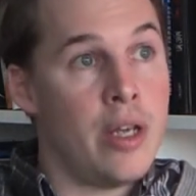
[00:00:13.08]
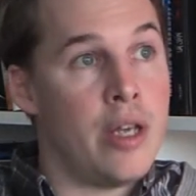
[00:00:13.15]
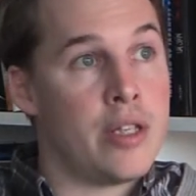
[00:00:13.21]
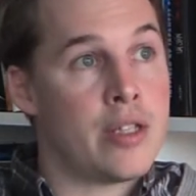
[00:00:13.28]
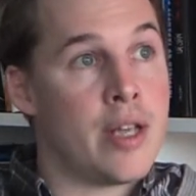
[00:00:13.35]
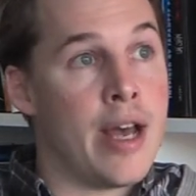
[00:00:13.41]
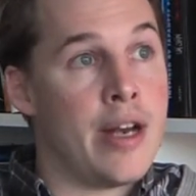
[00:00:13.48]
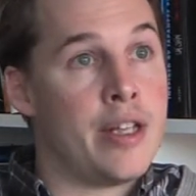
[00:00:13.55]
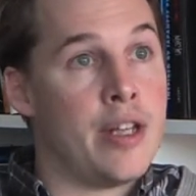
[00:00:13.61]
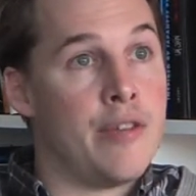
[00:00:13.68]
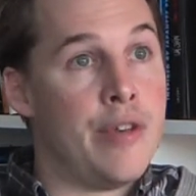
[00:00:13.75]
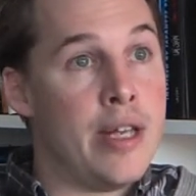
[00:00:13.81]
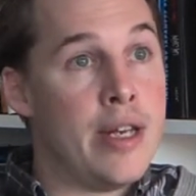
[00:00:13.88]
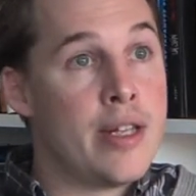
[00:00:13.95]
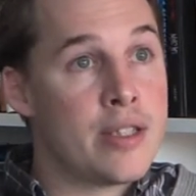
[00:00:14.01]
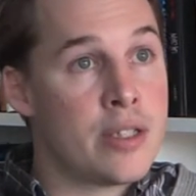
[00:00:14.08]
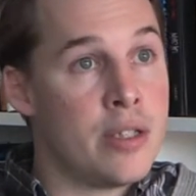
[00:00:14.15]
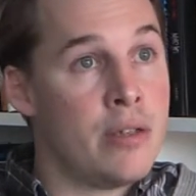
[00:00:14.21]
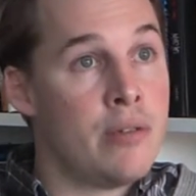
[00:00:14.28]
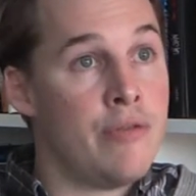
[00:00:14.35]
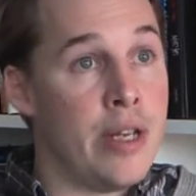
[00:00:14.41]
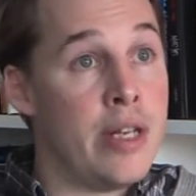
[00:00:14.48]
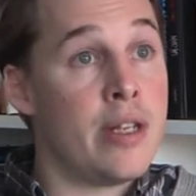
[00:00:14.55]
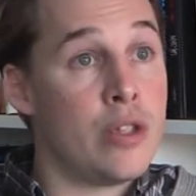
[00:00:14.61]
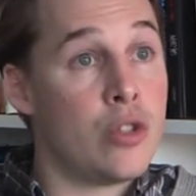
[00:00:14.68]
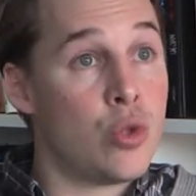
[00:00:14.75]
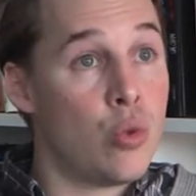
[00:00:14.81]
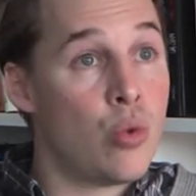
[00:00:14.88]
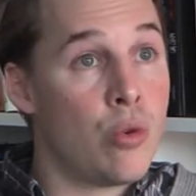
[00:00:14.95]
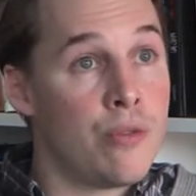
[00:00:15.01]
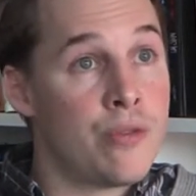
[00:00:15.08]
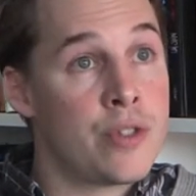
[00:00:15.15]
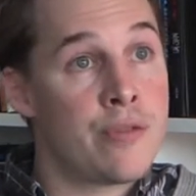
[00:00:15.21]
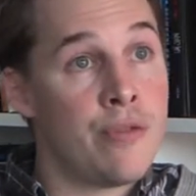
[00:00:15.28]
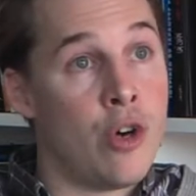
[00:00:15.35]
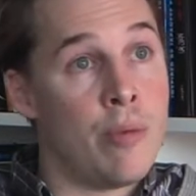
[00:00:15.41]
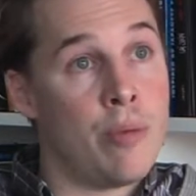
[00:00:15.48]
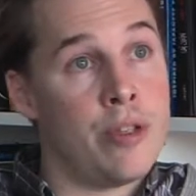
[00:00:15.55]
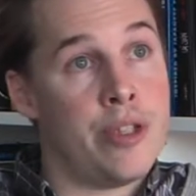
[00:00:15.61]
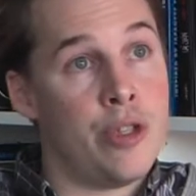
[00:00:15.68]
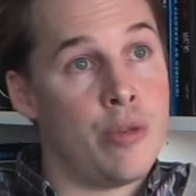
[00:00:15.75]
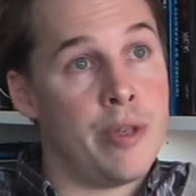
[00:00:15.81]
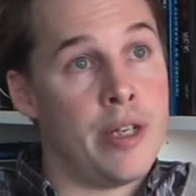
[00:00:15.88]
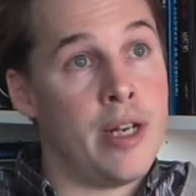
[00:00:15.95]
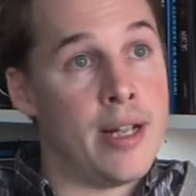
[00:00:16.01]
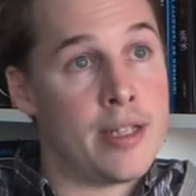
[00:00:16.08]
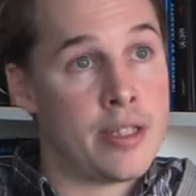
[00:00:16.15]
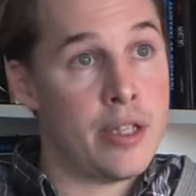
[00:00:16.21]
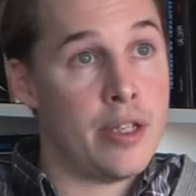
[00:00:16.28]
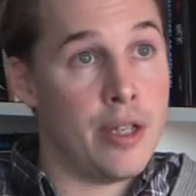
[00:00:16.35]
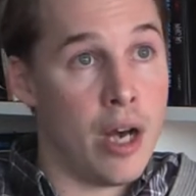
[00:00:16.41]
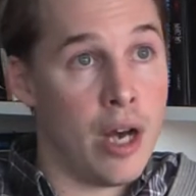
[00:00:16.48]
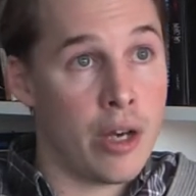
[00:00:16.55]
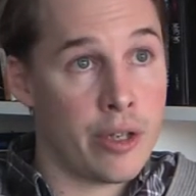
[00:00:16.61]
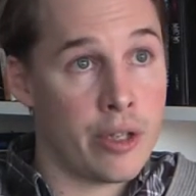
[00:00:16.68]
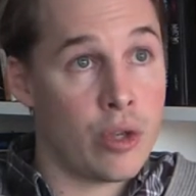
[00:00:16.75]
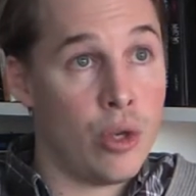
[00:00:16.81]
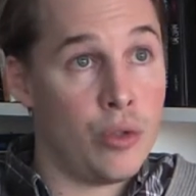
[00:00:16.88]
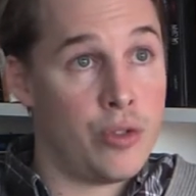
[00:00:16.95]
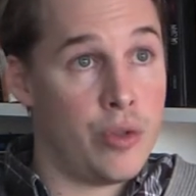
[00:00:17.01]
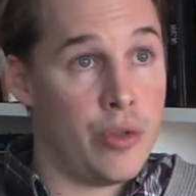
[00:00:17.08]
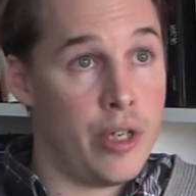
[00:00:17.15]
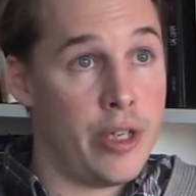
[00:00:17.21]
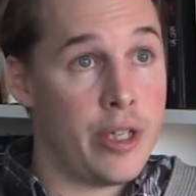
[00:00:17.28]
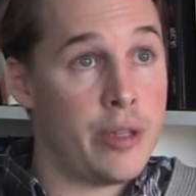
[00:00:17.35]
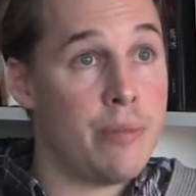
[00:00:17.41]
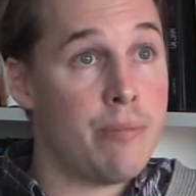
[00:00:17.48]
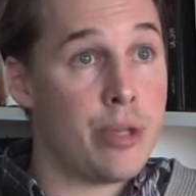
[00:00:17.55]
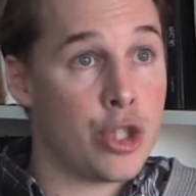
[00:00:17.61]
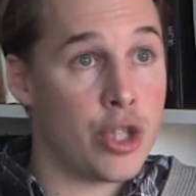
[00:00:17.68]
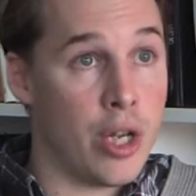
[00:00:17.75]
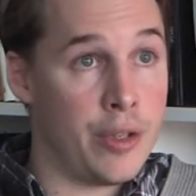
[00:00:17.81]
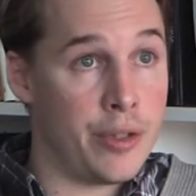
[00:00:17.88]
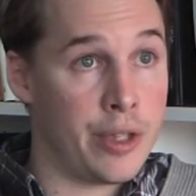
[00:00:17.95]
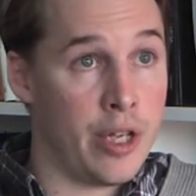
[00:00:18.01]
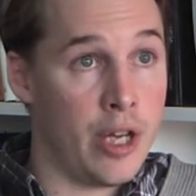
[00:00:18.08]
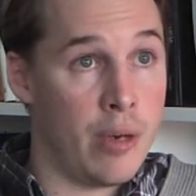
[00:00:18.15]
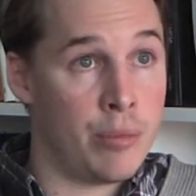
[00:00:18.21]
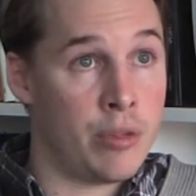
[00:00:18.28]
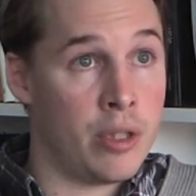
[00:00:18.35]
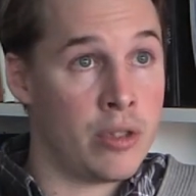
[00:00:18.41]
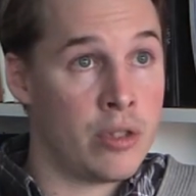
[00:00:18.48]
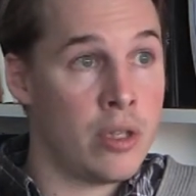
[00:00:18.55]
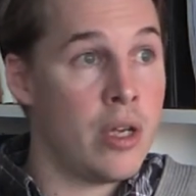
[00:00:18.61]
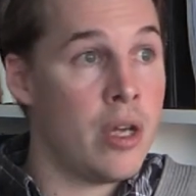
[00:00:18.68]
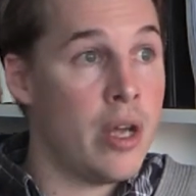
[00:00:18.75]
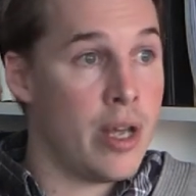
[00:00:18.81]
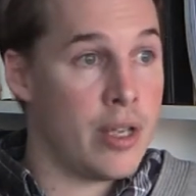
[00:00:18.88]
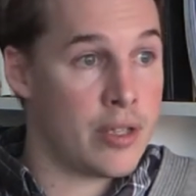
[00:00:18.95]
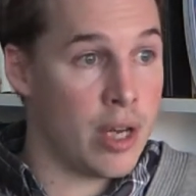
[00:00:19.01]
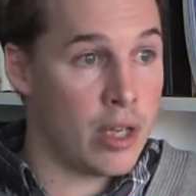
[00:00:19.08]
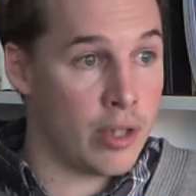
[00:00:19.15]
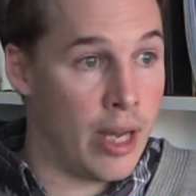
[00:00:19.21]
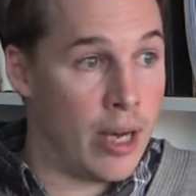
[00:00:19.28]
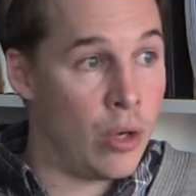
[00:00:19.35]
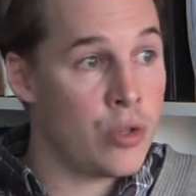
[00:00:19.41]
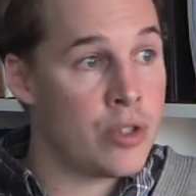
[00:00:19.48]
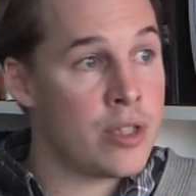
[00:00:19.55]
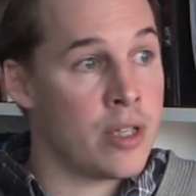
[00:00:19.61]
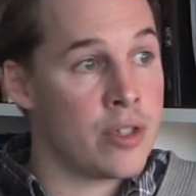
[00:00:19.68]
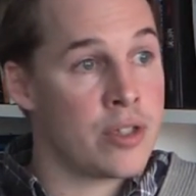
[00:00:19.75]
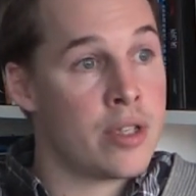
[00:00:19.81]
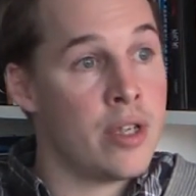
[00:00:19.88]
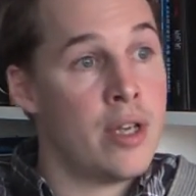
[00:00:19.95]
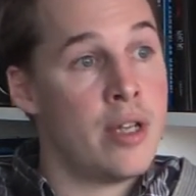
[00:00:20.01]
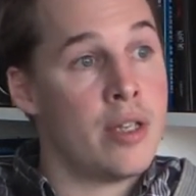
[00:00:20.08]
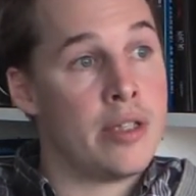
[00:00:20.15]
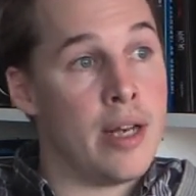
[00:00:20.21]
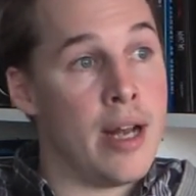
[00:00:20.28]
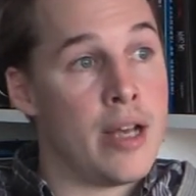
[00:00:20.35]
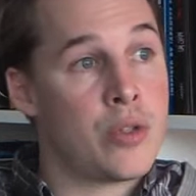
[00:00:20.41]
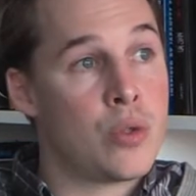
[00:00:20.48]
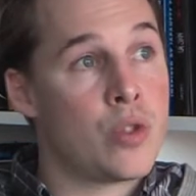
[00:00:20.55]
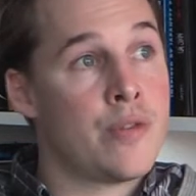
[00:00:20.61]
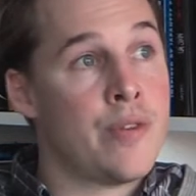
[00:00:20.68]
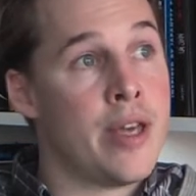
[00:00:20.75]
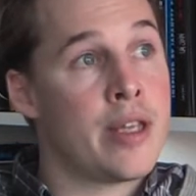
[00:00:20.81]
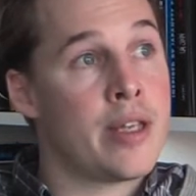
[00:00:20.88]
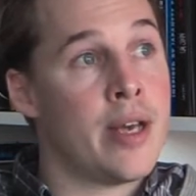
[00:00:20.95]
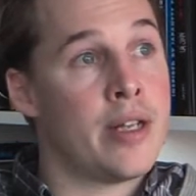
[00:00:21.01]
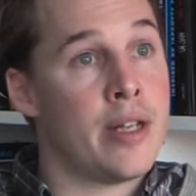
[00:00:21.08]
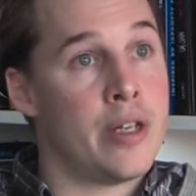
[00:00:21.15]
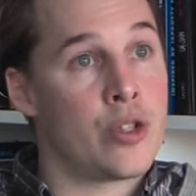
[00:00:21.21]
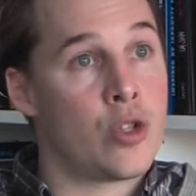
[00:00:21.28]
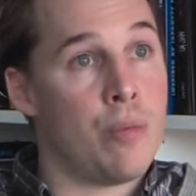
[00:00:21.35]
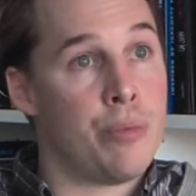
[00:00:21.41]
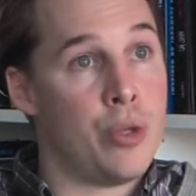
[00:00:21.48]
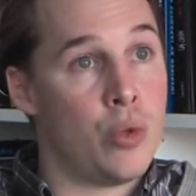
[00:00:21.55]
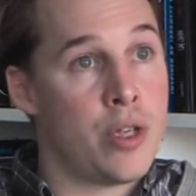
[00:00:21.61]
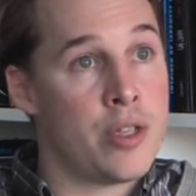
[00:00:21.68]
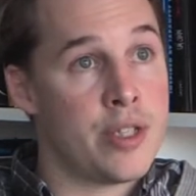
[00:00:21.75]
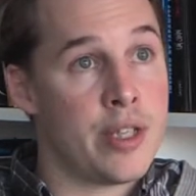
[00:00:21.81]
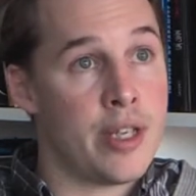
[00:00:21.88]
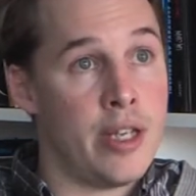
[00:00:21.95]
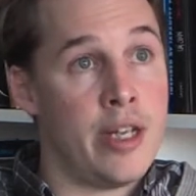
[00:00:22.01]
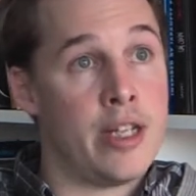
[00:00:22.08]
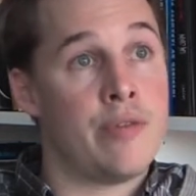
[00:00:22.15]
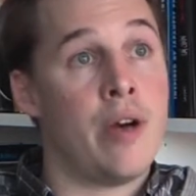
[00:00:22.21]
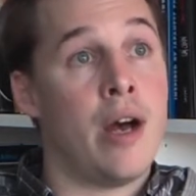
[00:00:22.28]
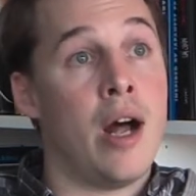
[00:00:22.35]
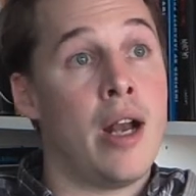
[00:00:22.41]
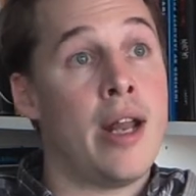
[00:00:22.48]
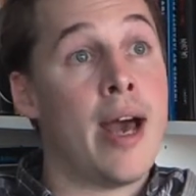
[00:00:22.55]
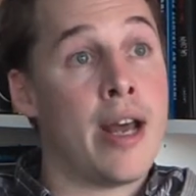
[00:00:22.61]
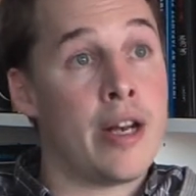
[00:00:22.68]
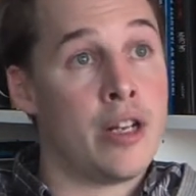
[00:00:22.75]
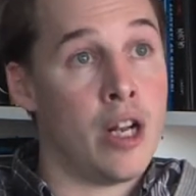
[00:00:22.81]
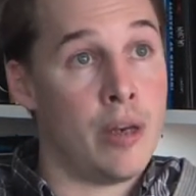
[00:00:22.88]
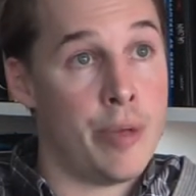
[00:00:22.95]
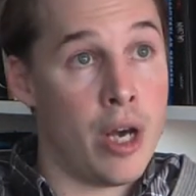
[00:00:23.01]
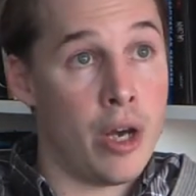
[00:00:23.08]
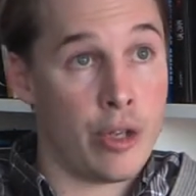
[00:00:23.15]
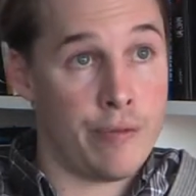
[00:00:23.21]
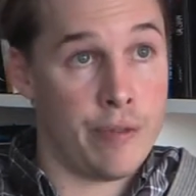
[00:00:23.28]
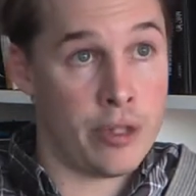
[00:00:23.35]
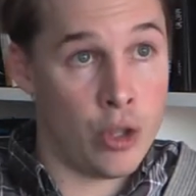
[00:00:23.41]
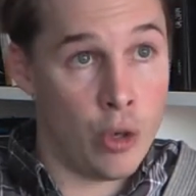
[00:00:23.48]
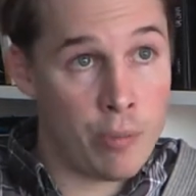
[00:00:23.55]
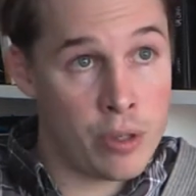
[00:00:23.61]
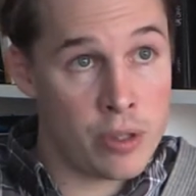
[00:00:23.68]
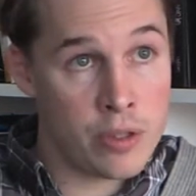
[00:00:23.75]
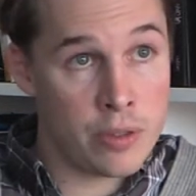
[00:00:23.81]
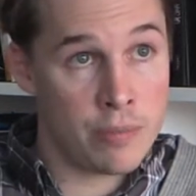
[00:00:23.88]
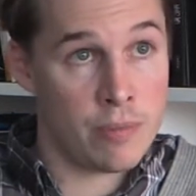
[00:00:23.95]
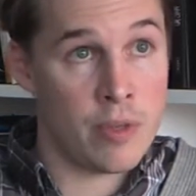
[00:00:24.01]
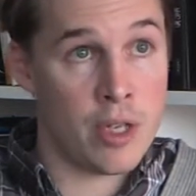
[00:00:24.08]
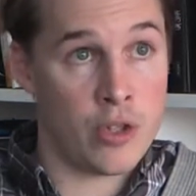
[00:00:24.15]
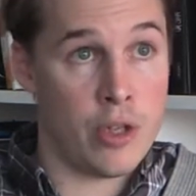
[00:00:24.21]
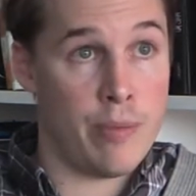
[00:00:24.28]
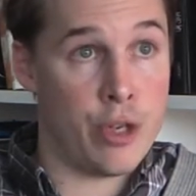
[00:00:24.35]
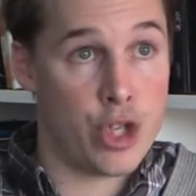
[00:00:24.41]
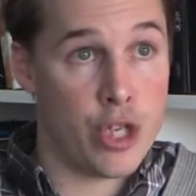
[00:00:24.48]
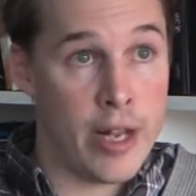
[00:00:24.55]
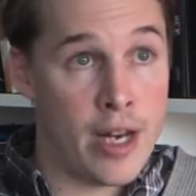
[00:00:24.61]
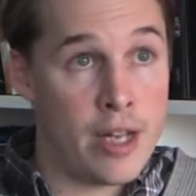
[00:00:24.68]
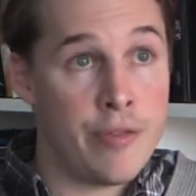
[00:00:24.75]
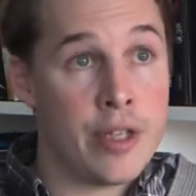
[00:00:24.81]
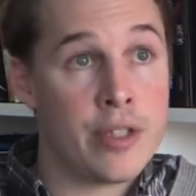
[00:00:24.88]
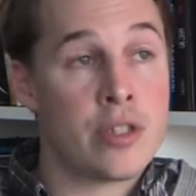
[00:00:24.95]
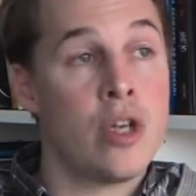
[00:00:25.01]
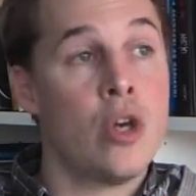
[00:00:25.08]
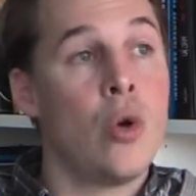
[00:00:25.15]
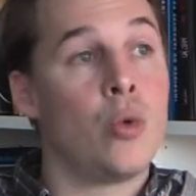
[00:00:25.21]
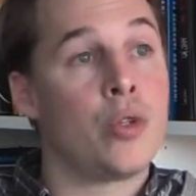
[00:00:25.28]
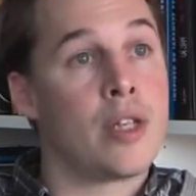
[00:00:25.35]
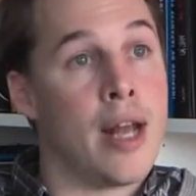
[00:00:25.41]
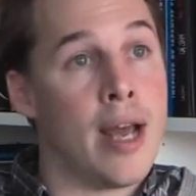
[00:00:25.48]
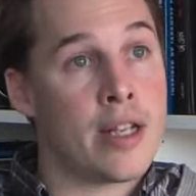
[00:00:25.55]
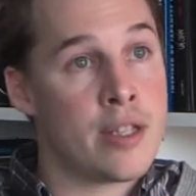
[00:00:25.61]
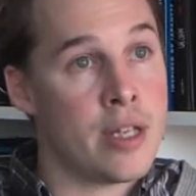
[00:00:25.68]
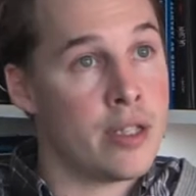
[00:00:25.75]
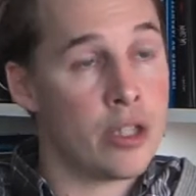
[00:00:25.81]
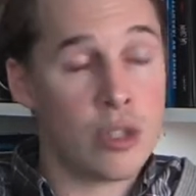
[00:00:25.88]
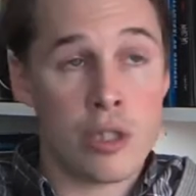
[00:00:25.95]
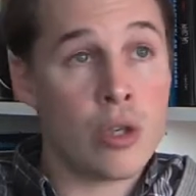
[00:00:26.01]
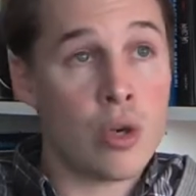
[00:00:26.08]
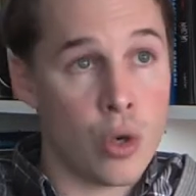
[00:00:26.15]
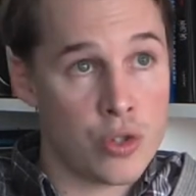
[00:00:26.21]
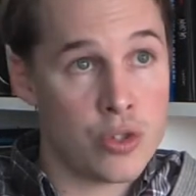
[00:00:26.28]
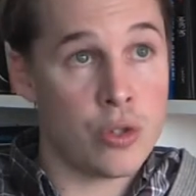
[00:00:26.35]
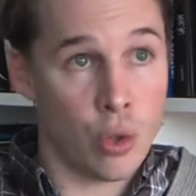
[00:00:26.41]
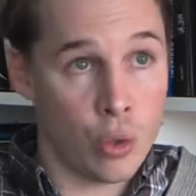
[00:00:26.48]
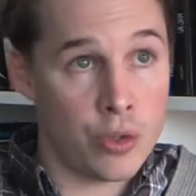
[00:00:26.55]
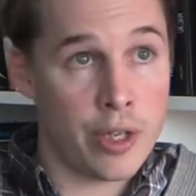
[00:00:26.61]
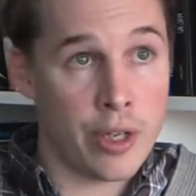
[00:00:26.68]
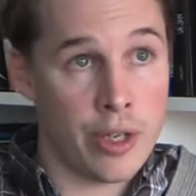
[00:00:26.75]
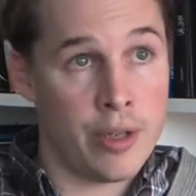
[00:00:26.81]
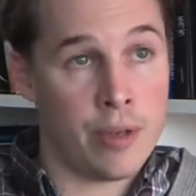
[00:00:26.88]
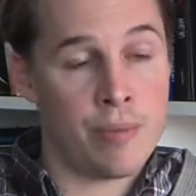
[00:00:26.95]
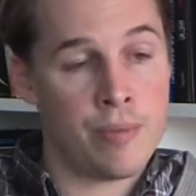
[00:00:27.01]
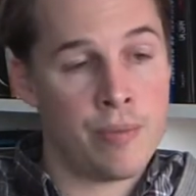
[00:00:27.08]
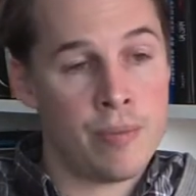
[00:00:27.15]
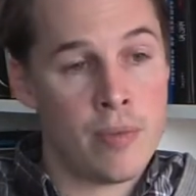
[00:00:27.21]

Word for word: ist eine der wenigsten, wenigen Zukunftsformeln, die über die letzten Jahre kontinuierlich Bestand gehabt hat. Es sagt aus, dass die Leistungsfähigkeit eines Computers sich in etwa alle eineinhalb Jahre verdoppelt, also immer schneller wird und gleichzeitig die Kosten runtergehen.